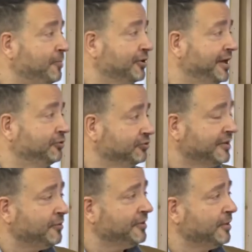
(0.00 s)
¿es por qué? ¿Tú te has
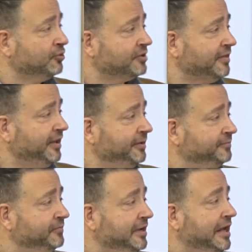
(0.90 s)
dado cuenta cómo los hace?
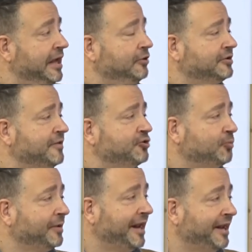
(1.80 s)
Los haces
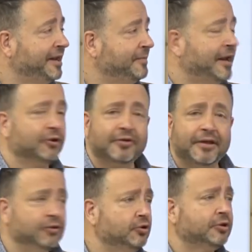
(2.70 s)
súper alegres. Mira,
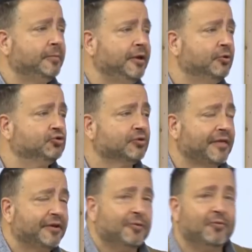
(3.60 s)
yo te vi incluso los
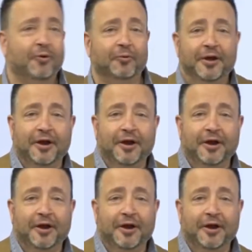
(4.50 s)
haces como,